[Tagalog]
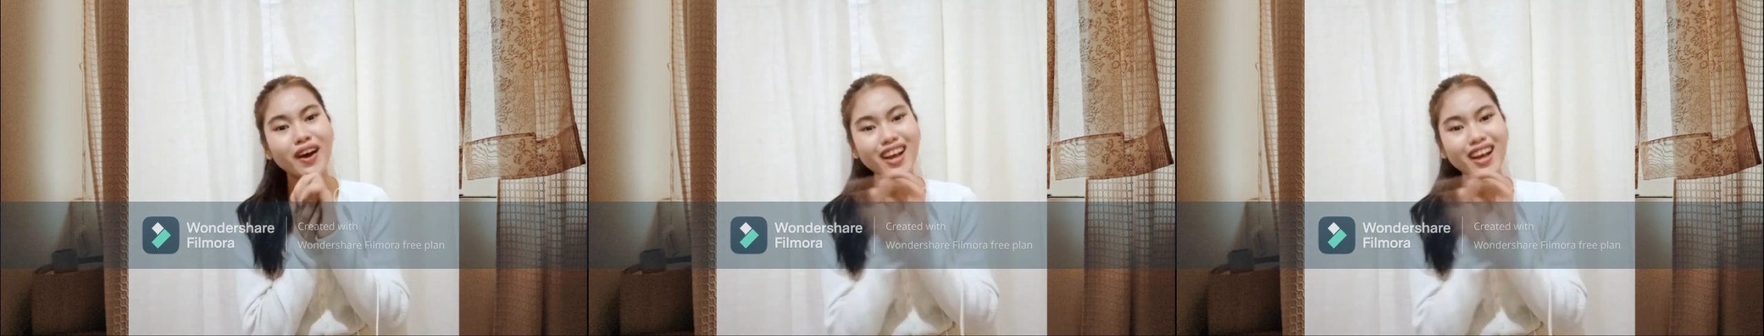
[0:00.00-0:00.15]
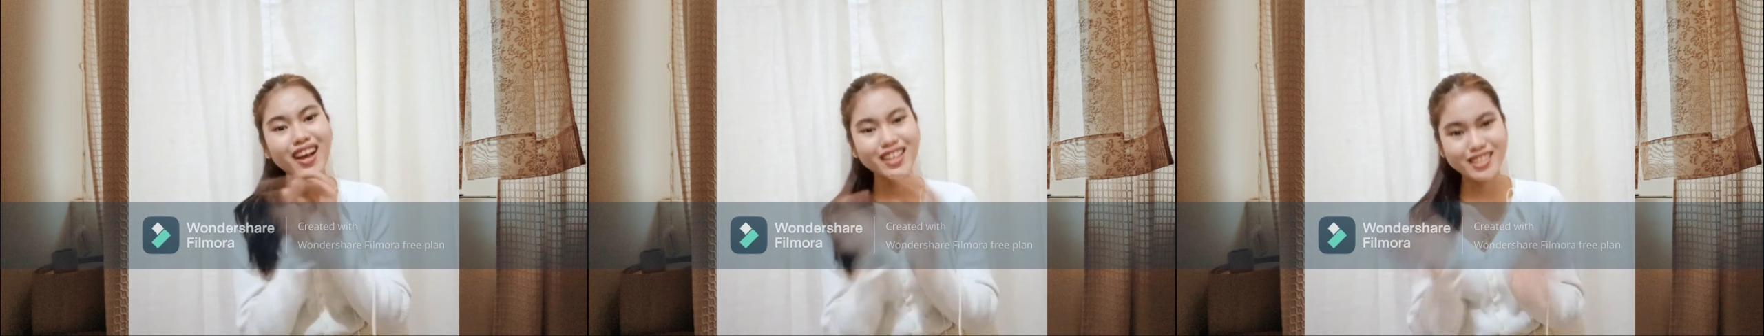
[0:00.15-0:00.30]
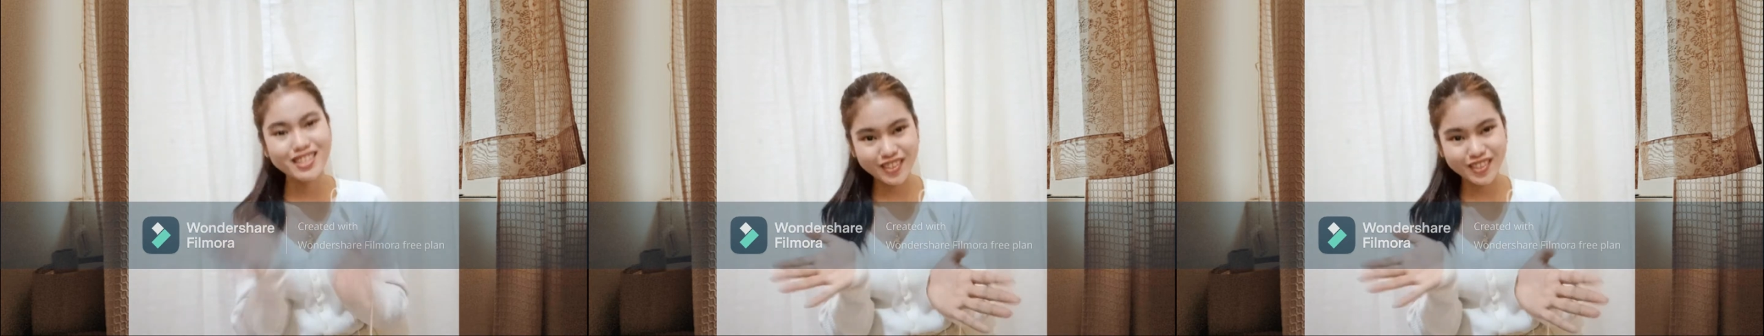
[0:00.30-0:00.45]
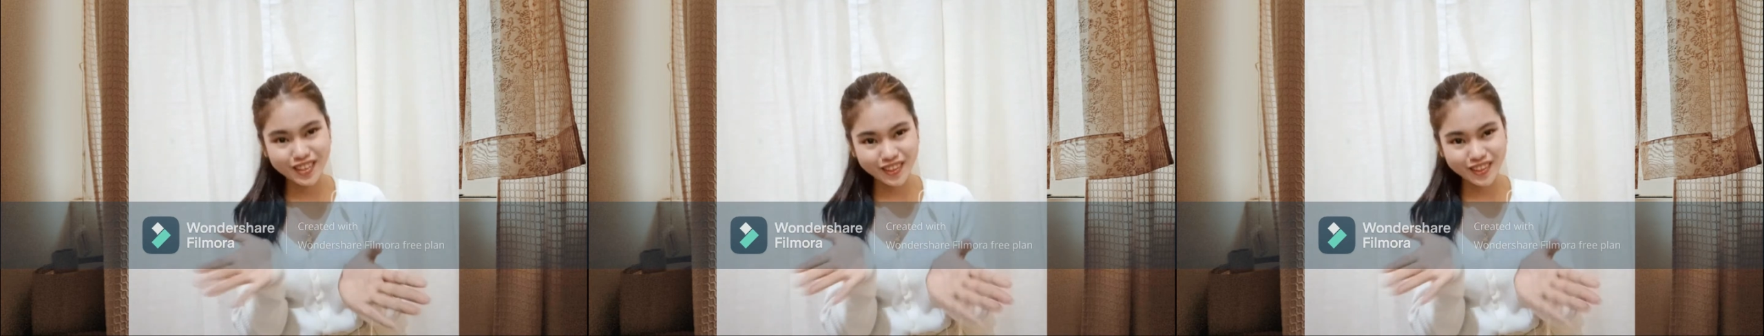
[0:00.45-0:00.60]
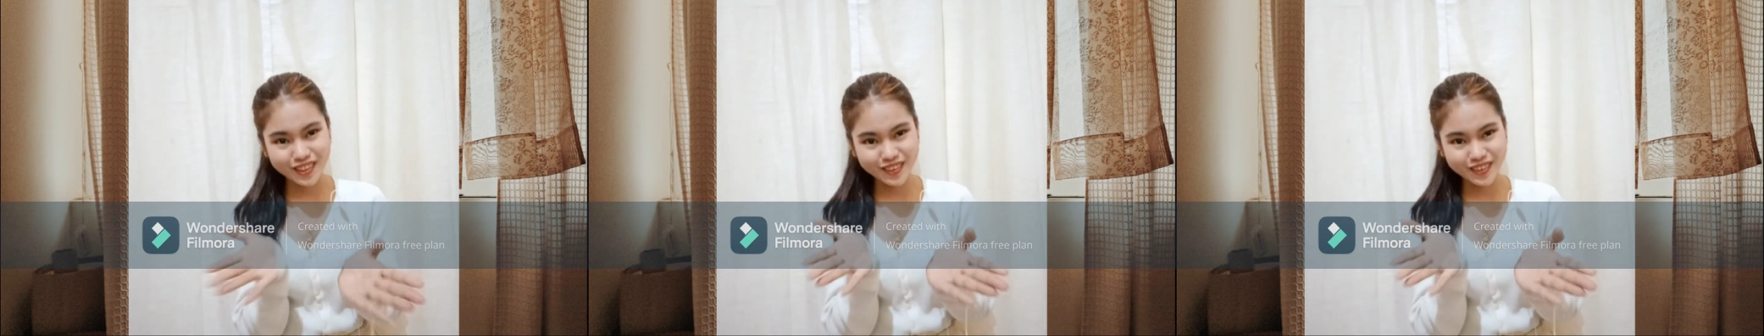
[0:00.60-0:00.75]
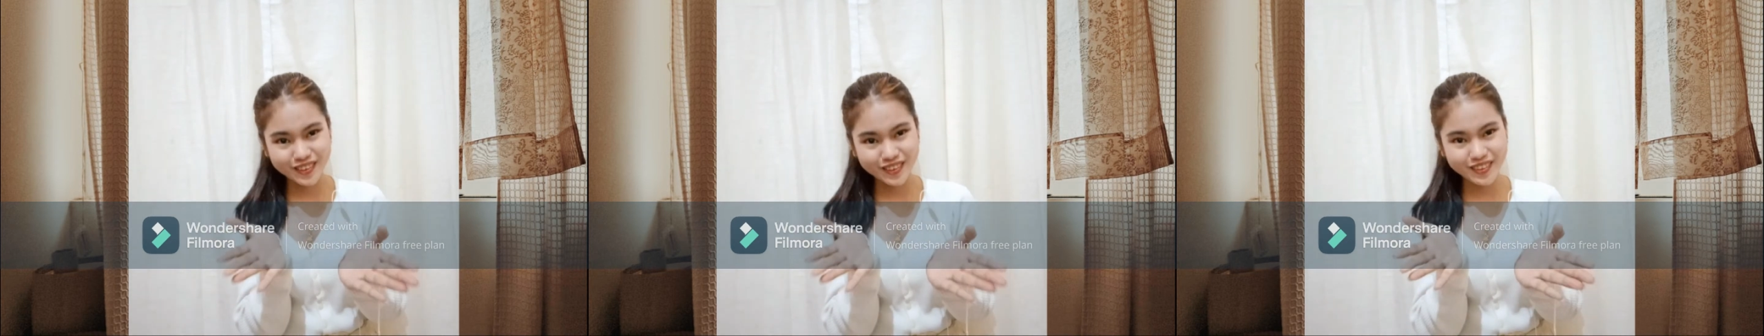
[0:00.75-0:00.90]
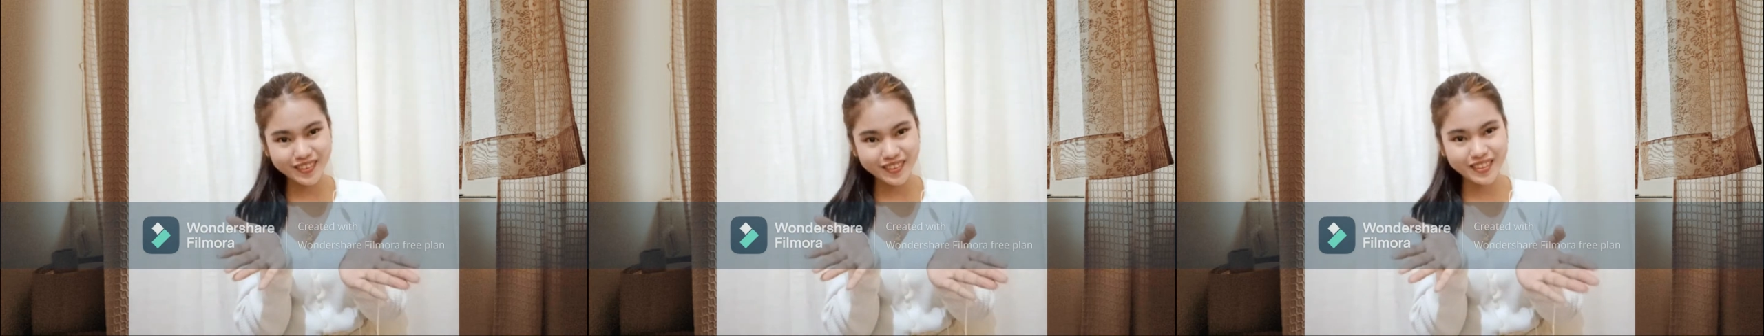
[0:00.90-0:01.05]
answer
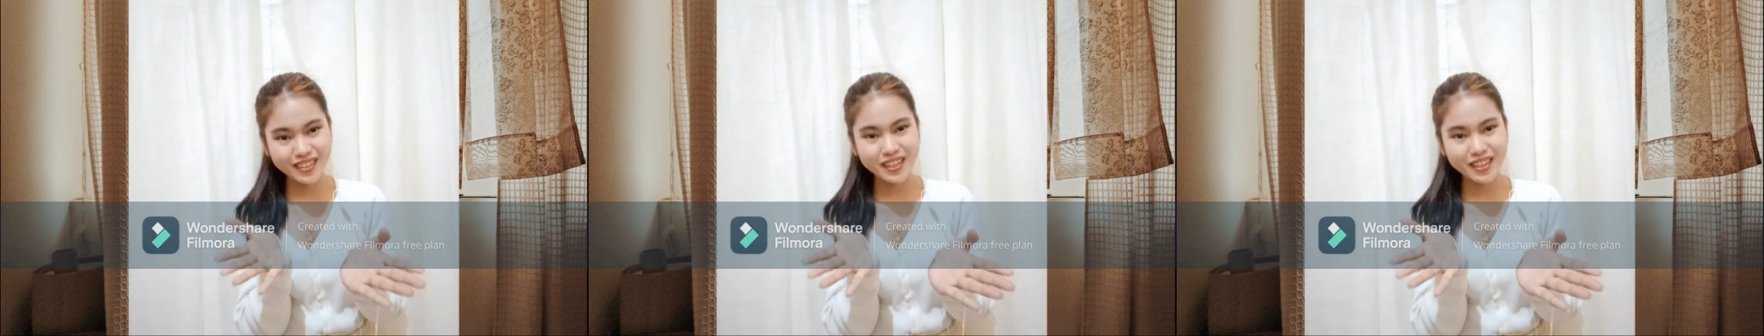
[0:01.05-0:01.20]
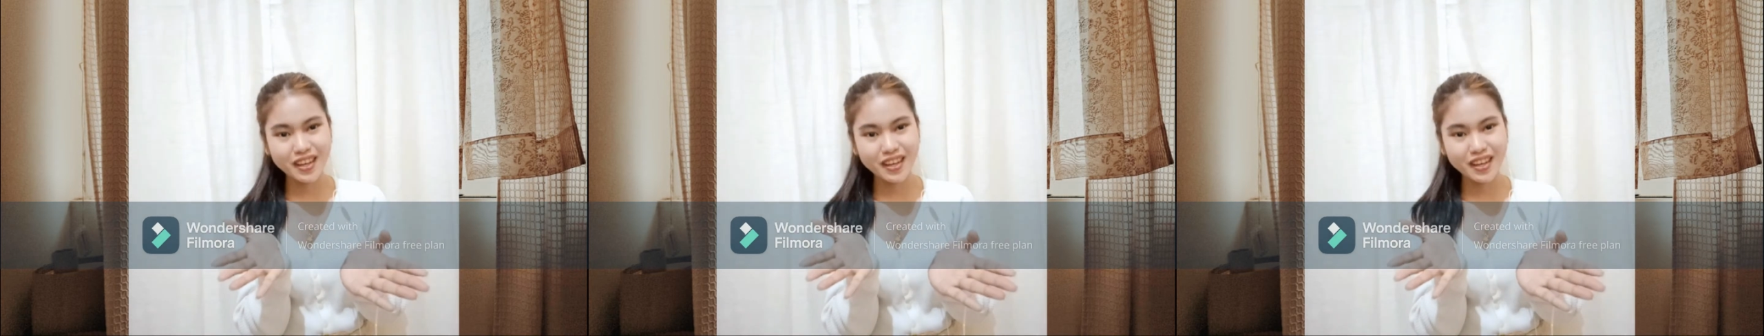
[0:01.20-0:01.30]
you